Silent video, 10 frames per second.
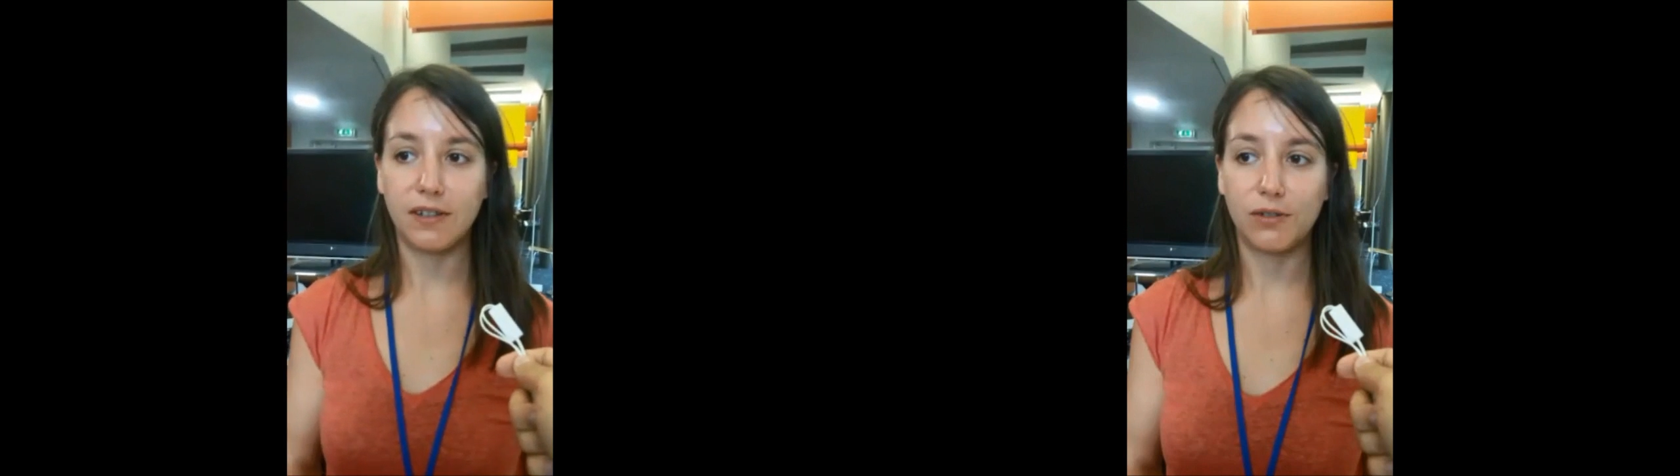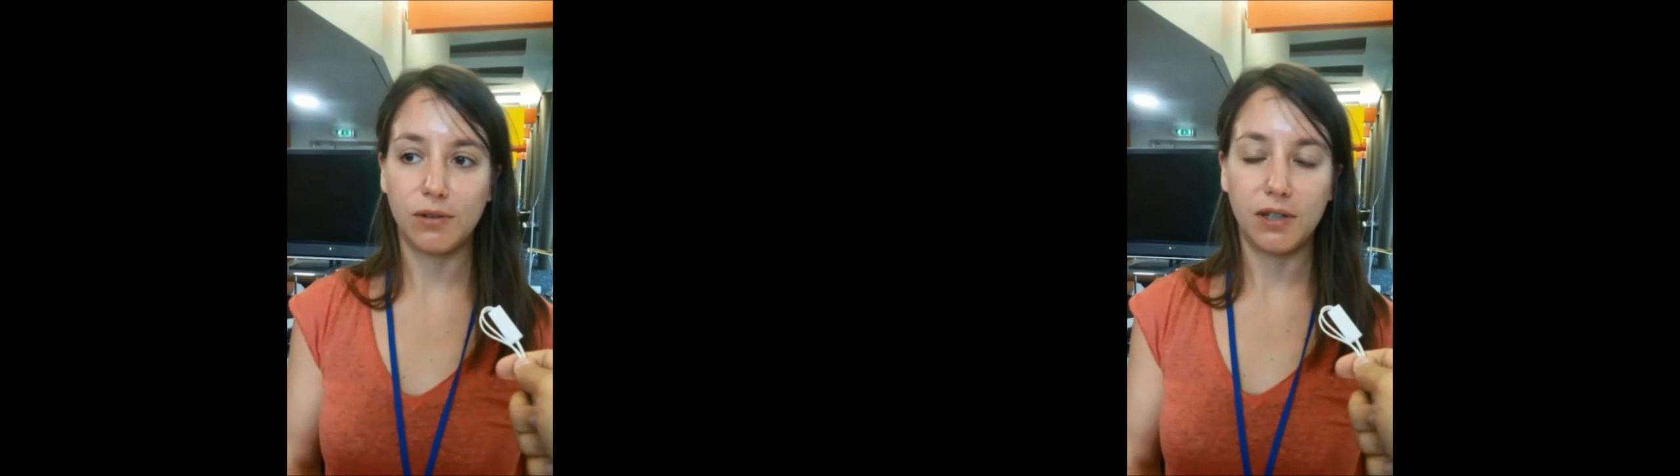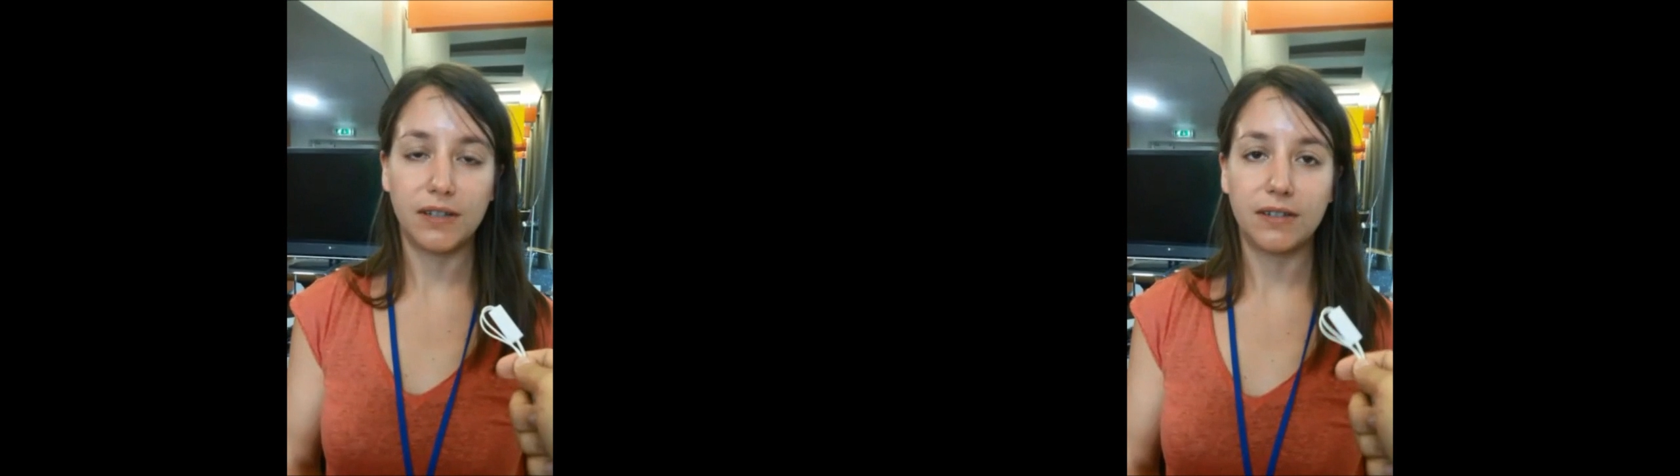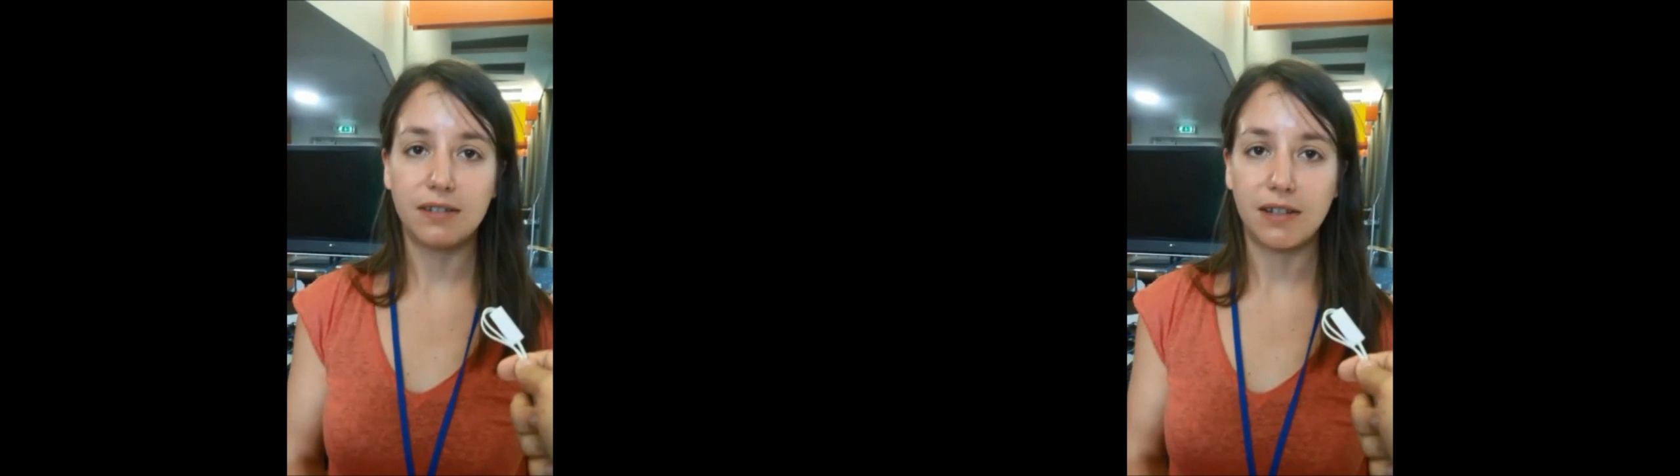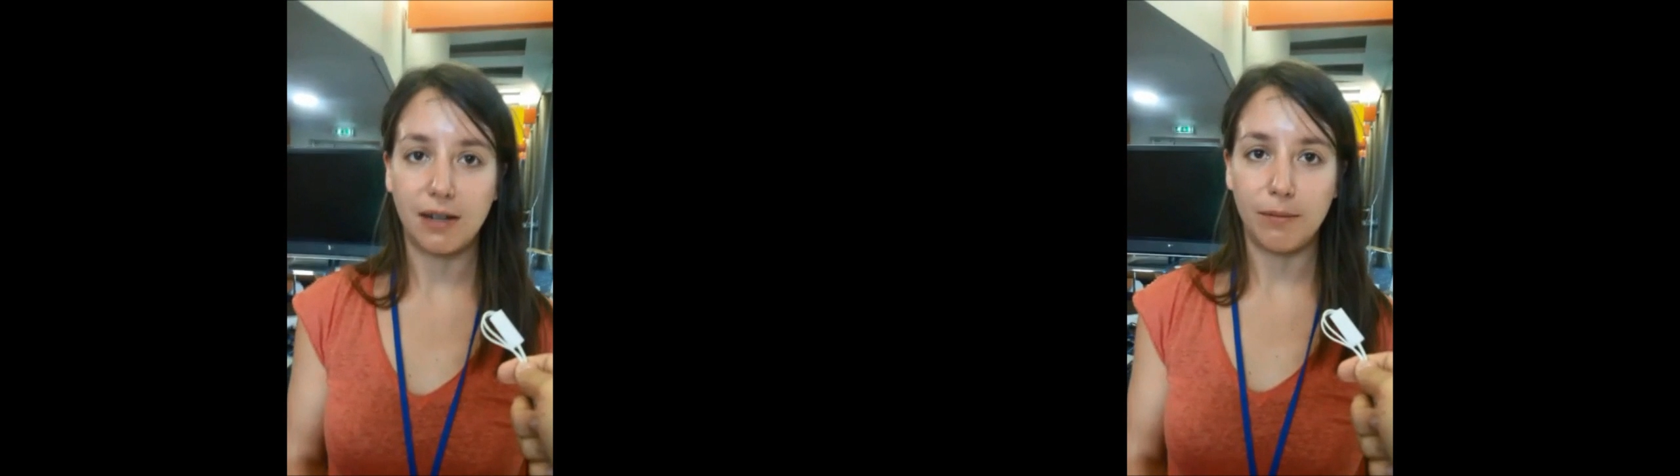ateliers
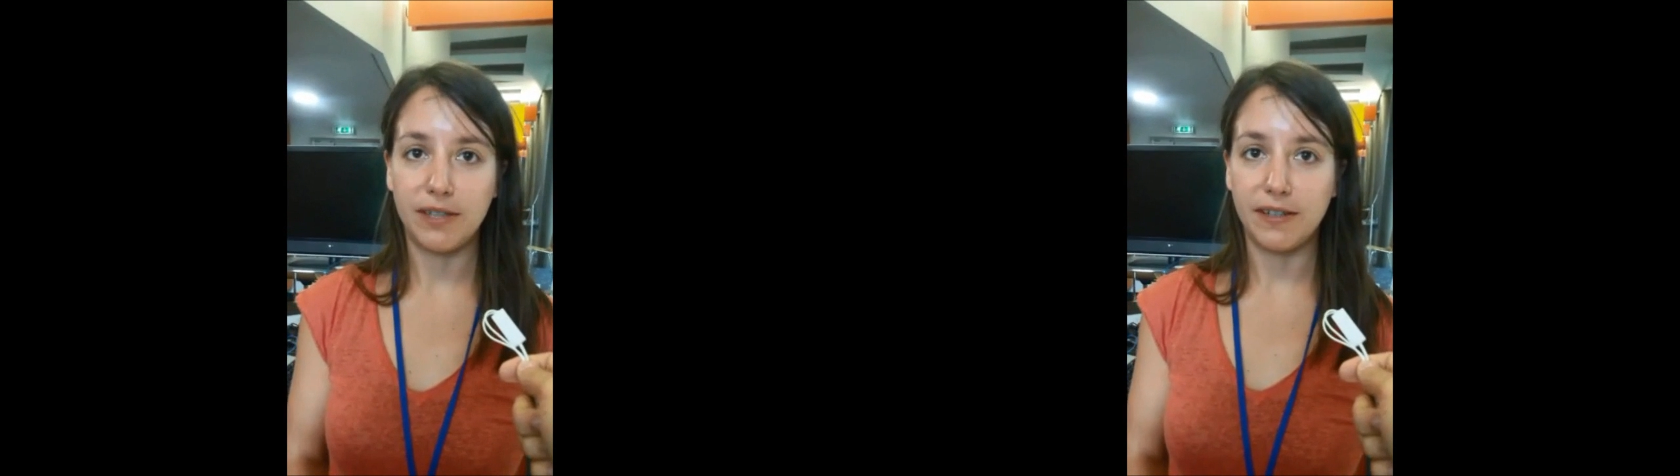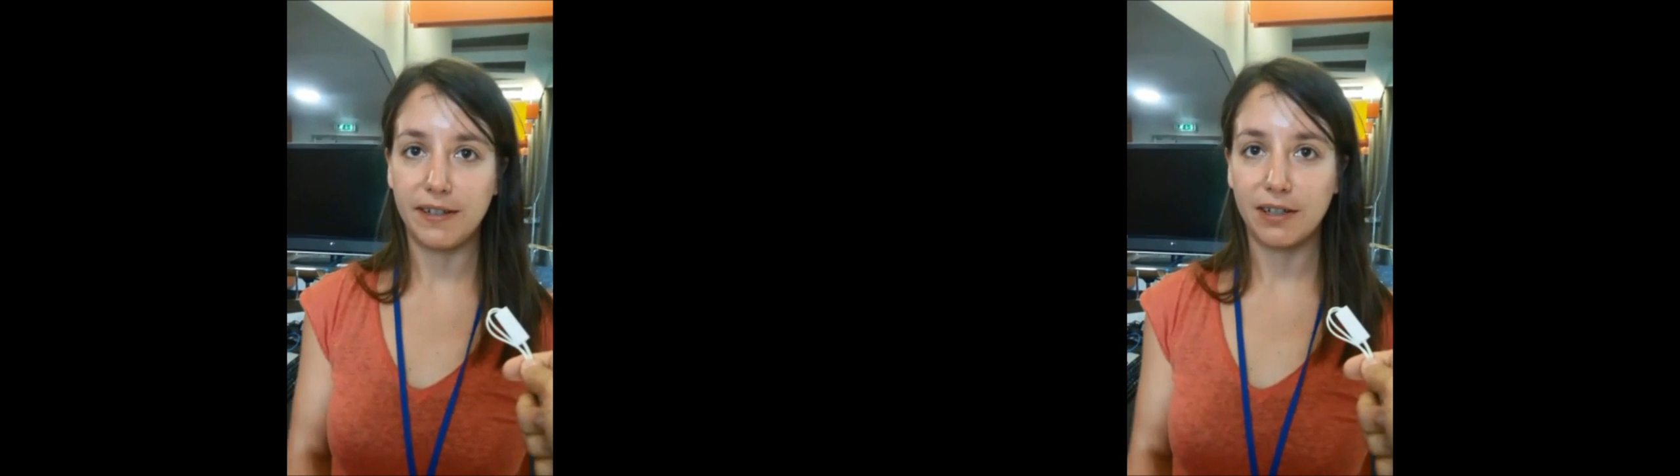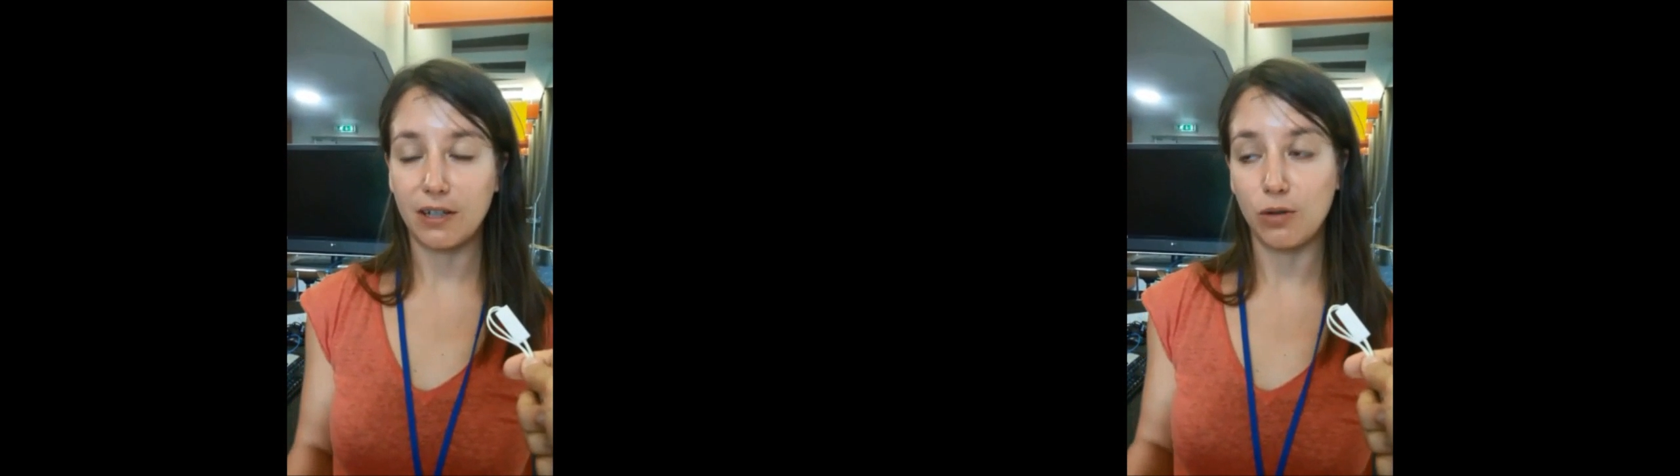existent à la médiathèque,